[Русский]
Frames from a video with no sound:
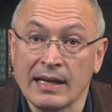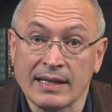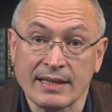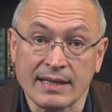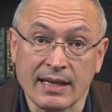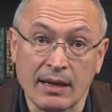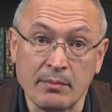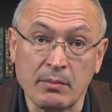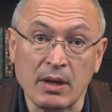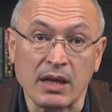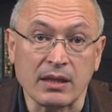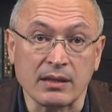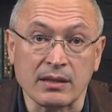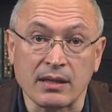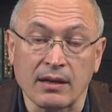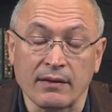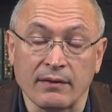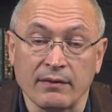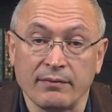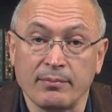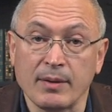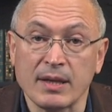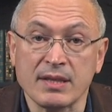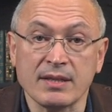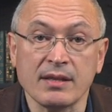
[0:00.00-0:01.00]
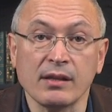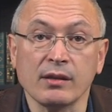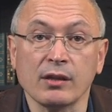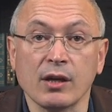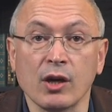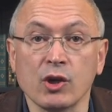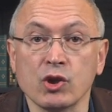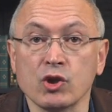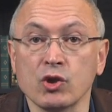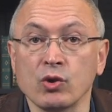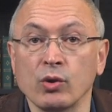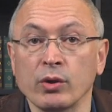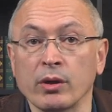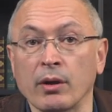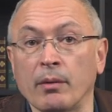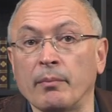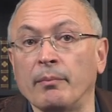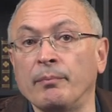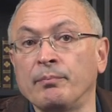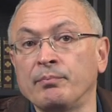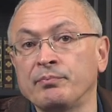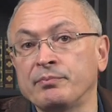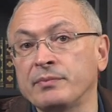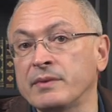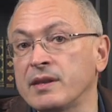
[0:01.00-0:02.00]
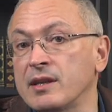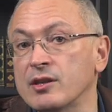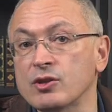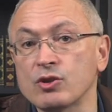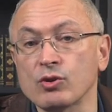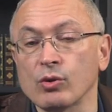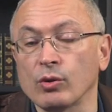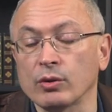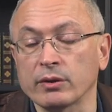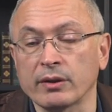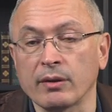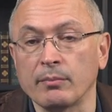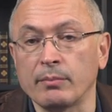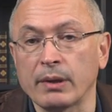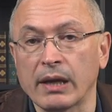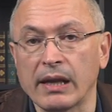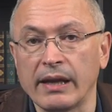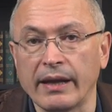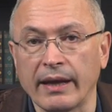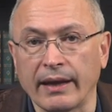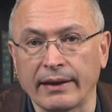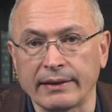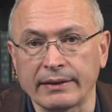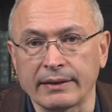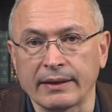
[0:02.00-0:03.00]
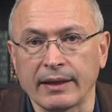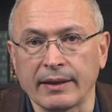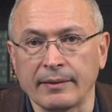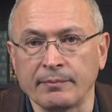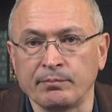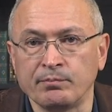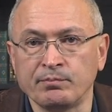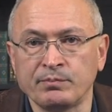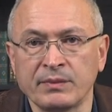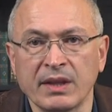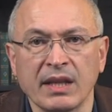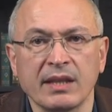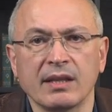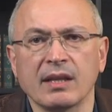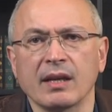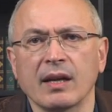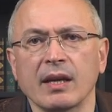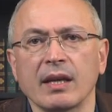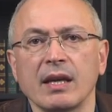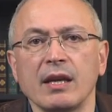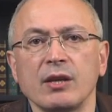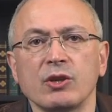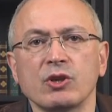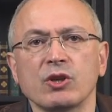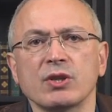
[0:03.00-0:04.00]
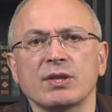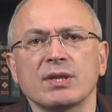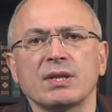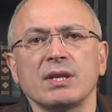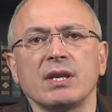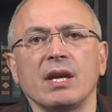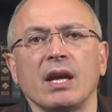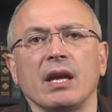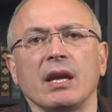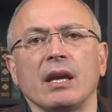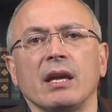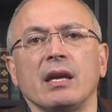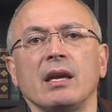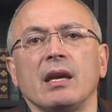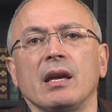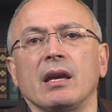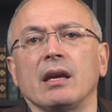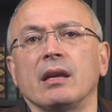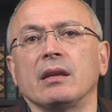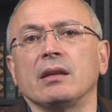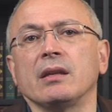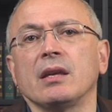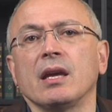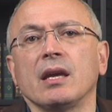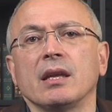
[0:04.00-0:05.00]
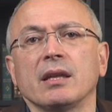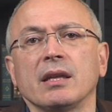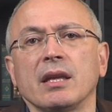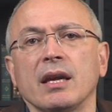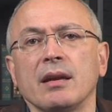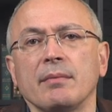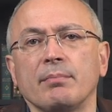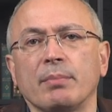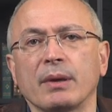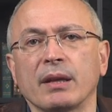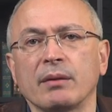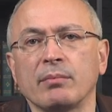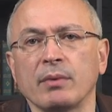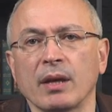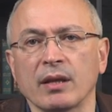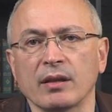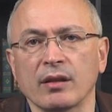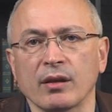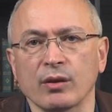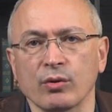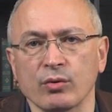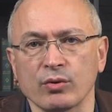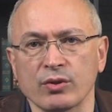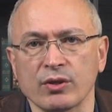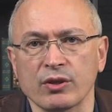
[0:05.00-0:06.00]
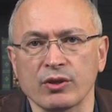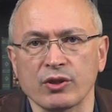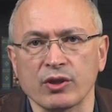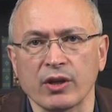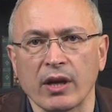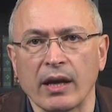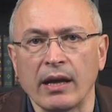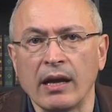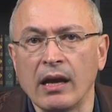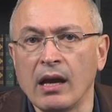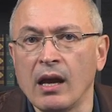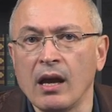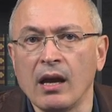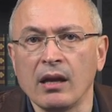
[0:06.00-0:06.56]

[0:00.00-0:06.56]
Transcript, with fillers: Заметьте, в посылках женам не золото-бриллианты, не дорогие часы и не иные предметы роскоши.